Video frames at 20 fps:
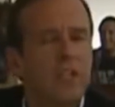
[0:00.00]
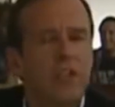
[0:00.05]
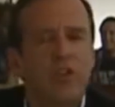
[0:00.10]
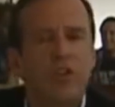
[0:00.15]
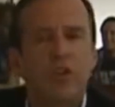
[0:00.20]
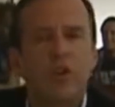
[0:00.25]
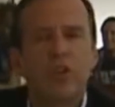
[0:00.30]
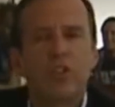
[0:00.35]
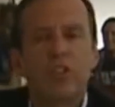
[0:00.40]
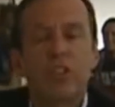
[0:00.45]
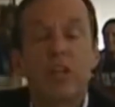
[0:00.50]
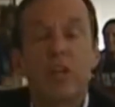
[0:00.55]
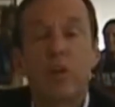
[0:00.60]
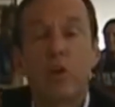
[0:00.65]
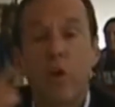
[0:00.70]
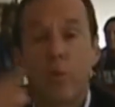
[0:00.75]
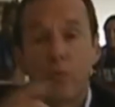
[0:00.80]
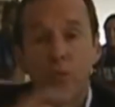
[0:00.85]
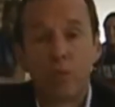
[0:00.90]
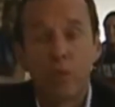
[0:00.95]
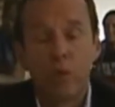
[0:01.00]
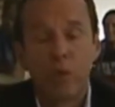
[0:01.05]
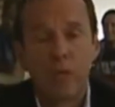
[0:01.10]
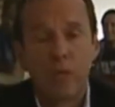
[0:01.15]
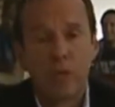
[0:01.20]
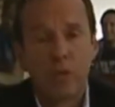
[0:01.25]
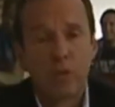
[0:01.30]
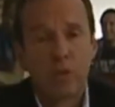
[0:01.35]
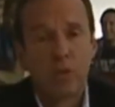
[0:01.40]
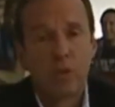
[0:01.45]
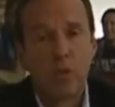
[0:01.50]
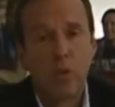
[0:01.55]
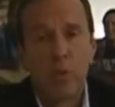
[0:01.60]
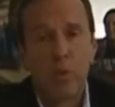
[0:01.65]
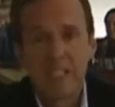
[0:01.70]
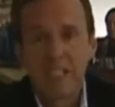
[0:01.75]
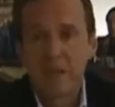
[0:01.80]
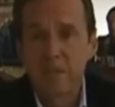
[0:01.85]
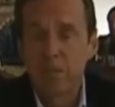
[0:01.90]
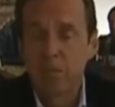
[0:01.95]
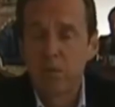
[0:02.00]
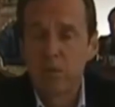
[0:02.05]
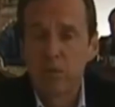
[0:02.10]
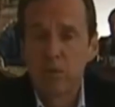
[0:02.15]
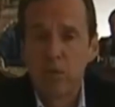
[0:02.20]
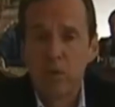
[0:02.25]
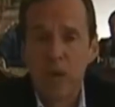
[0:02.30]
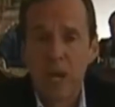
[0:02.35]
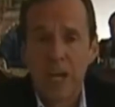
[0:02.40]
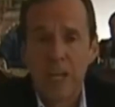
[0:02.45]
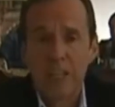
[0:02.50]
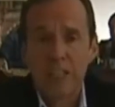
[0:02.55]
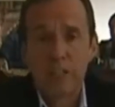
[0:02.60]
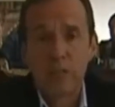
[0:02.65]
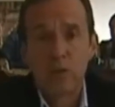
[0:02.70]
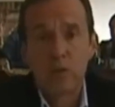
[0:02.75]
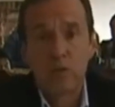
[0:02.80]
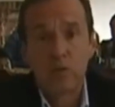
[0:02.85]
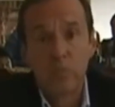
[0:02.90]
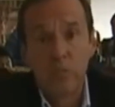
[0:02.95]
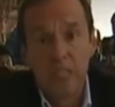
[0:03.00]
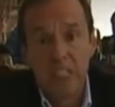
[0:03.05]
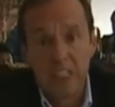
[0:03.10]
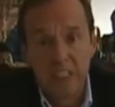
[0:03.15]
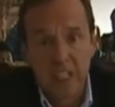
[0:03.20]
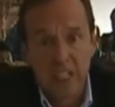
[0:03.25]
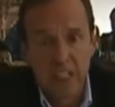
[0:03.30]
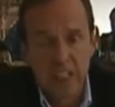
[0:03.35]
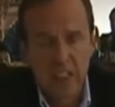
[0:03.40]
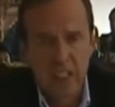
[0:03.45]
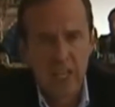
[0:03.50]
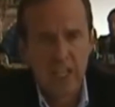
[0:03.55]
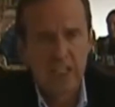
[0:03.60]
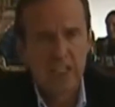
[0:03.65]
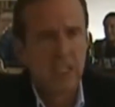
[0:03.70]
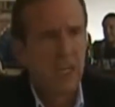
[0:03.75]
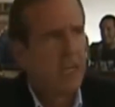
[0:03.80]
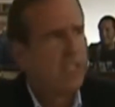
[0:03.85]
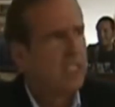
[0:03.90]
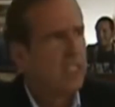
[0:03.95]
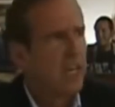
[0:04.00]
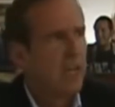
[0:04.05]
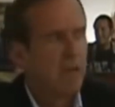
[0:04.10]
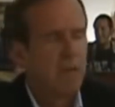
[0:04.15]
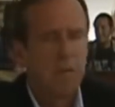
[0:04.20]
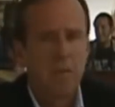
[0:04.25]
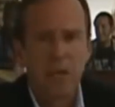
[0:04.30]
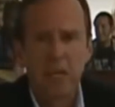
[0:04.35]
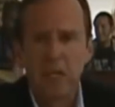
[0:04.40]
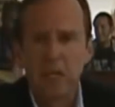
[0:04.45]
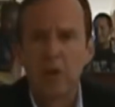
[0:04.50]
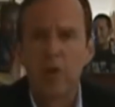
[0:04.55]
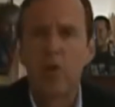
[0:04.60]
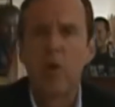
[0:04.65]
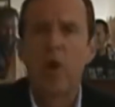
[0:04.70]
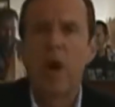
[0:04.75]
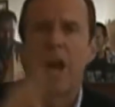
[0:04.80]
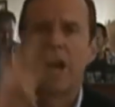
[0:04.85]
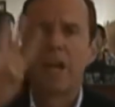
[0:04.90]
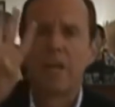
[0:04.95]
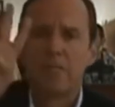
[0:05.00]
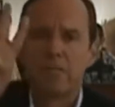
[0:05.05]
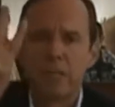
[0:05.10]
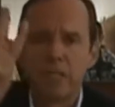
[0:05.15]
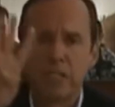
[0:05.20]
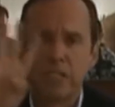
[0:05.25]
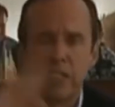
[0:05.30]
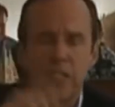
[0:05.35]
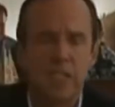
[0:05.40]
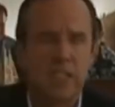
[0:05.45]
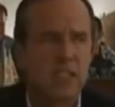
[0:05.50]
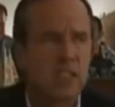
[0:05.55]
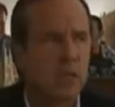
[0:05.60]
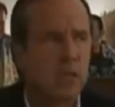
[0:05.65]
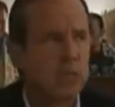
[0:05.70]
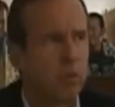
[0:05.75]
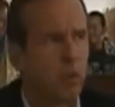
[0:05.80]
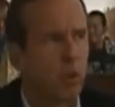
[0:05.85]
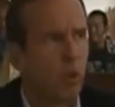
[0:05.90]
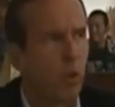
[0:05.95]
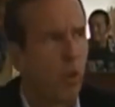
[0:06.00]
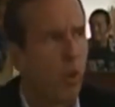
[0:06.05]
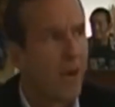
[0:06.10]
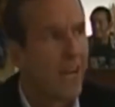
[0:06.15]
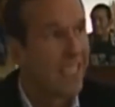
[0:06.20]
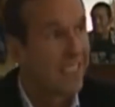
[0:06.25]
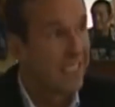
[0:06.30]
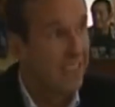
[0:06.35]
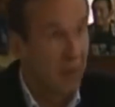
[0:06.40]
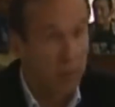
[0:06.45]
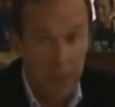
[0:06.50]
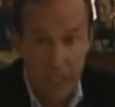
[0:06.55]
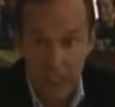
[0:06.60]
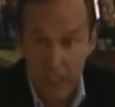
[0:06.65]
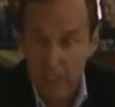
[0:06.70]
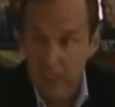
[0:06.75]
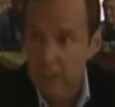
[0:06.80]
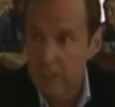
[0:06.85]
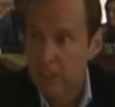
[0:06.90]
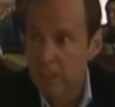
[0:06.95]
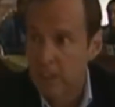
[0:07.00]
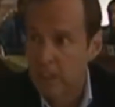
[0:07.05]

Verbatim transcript: nos, López Obrador, tú vas a postular el 2036 en México a la presidencia por cuarta vez,